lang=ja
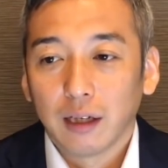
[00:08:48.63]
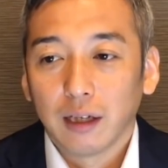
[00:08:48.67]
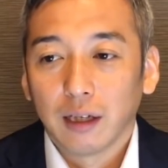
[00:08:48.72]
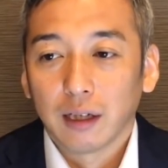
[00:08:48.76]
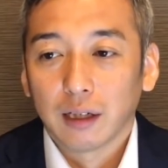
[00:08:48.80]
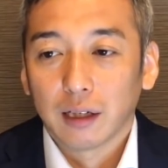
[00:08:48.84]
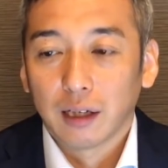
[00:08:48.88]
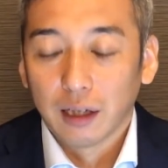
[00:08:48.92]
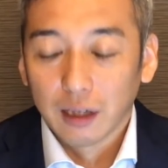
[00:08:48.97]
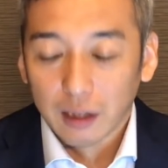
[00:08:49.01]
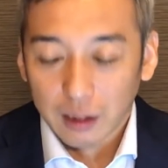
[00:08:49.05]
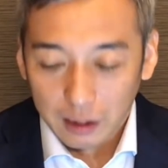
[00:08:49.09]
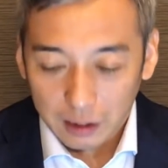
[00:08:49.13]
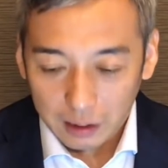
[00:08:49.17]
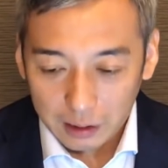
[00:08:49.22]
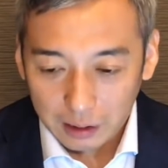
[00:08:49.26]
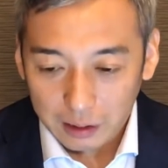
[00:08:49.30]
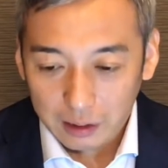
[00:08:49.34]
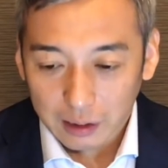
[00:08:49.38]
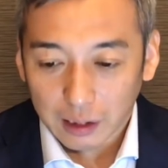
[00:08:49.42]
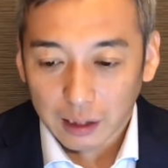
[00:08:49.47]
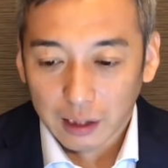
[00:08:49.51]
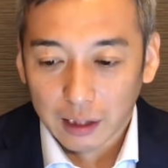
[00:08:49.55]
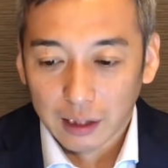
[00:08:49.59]
考え
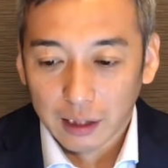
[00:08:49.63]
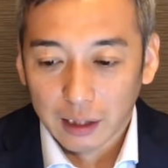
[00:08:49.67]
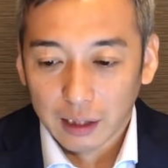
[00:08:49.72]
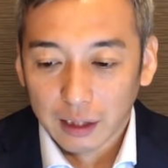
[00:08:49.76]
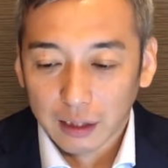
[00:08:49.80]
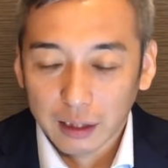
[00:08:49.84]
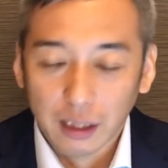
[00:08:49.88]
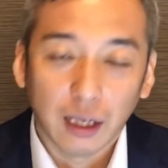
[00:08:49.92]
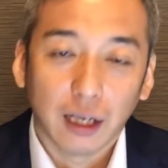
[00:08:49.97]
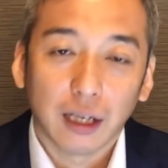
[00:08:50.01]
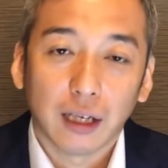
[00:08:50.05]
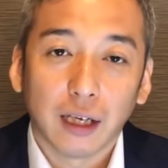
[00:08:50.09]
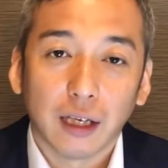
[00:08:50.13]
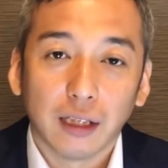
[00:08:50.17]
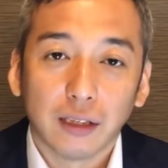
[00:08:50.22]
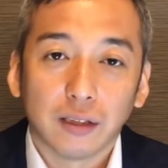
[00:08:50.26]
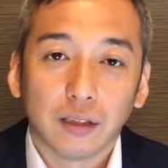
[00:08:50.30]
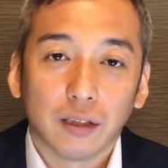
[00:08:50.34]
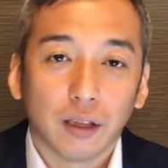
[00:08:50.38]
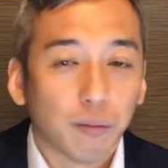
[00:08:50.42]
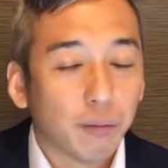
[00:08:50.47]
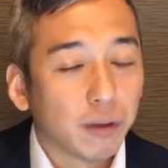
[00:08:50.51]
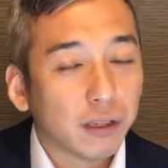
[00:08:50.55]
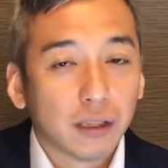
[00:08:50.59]
方経験
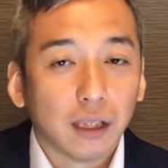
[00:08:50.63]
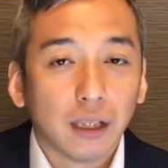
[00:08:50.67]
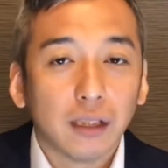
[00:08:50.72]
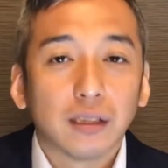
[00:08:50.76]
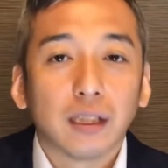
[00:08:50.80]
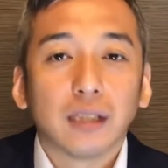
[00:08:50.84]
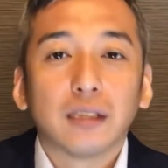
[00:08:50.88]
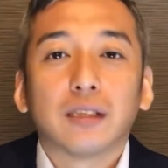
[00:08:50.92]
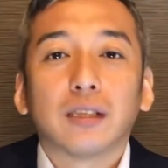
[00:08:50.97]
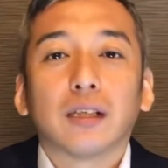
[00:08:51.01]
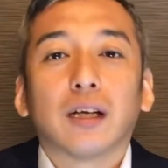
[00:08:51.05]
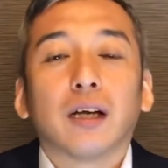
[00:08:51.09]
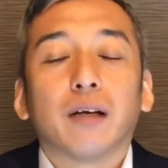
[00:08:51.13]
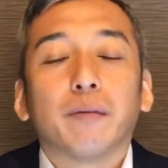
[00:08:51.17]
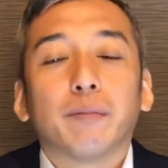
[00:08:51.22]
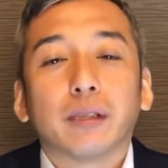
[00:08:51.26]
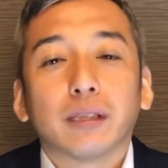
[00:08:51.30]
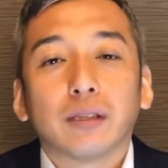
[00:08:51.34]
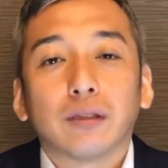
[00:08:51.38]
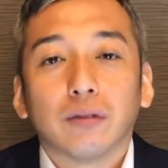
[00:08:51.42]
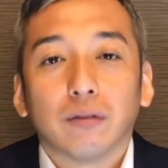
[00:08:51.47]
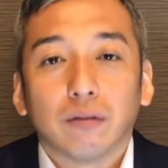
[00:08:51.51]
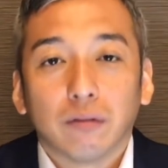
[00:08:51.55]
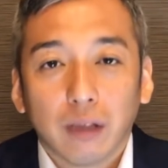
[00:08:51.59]
値でも全然違い
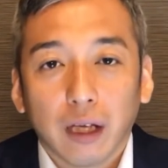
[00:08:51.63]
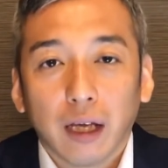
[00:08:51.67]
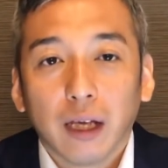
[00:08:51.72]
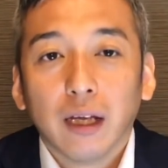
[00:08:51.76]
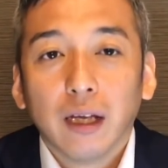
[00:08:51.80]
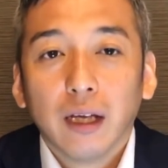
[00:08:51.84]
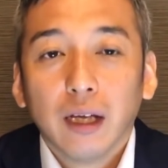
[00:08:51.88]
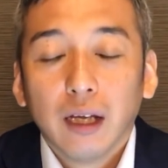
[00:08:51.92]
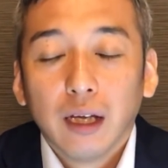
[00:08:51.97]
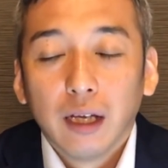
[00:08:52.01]
ますので、